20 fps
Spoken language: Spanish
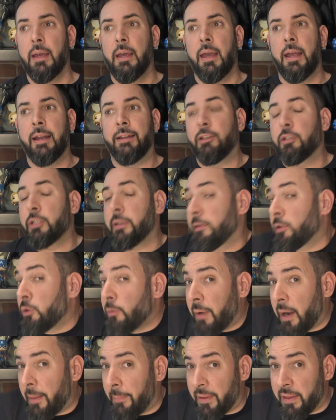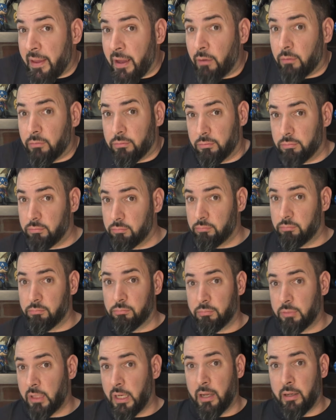El tío se ve súper apañado.
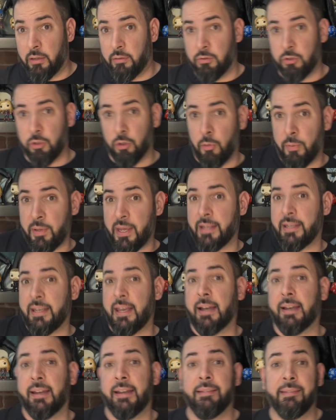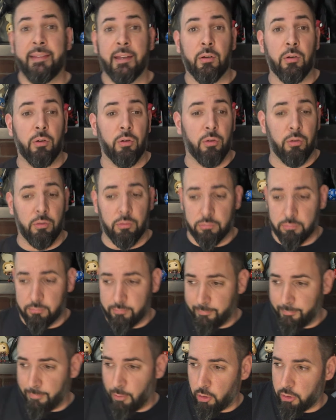O sea, yo vi allí a gente
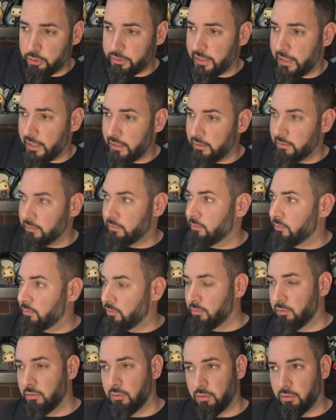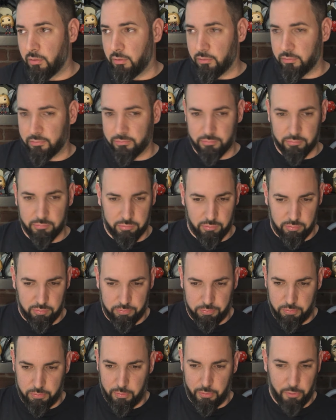con bolsas, con
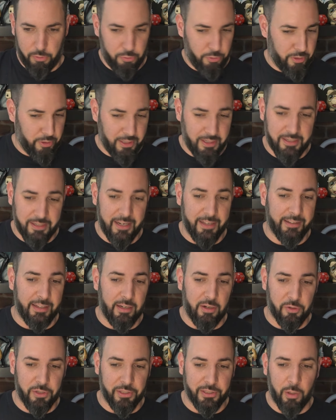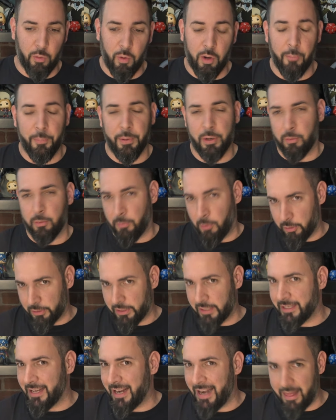no sé si siete, los siete juegos, pero
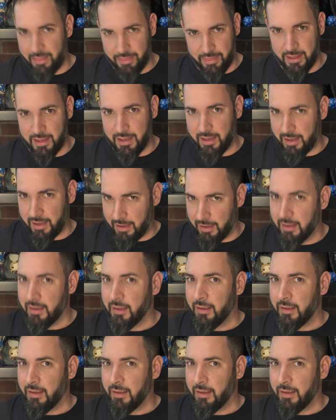bolsas llenas de,